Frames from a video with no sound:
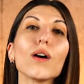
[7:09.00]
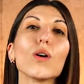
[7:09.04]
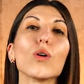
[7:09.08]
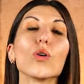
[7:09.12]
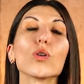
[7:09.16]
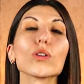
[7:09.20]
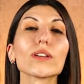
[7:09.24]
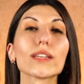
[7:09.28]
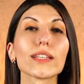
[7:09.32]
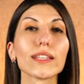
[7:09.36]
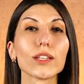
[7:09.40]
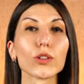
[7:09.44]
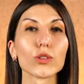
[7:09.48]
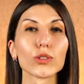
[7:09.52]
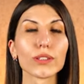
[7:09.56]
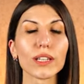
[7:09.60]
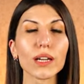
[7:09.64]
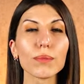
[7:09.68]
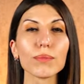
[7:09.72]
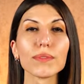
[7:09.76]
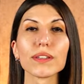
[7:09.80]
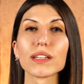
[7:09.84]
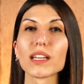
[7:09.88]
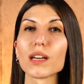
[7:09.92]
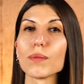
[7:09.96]
10
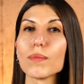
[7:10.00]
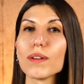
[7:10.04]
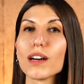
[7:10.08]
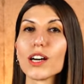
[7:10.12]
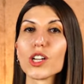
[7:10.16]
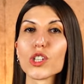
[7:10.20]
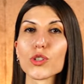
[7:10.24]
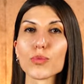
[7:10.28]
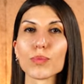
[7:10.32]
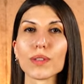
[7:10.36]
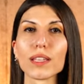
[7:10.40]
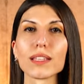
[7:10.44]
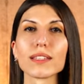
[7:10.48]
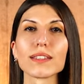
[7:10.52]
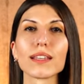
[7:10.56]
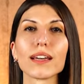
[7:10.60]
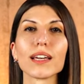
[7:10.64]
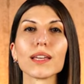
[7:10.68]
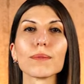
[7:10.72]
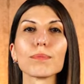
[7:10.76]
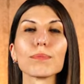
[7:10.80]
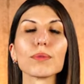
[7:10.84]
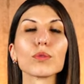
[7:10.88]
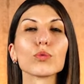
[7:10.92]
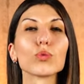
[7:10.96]
kilogram yıkama hacmine
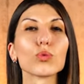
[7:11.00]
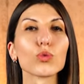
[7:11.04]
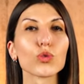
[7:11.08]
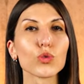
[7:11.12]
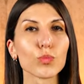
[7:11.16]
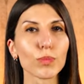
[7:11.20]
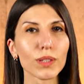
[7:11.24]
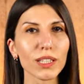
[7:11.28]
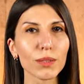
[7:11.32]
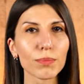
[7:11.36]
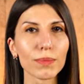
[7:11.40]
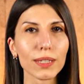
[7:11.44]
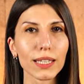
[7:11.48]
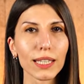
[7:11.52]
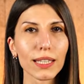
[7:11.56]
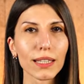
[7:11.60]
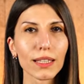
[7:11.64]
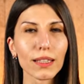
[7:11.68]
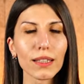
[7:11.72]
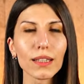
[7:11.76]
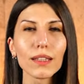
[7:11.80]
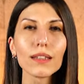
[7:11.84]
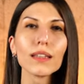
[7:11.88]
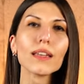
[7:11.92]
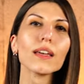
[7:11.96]
sahip bir kurutmalı makinenin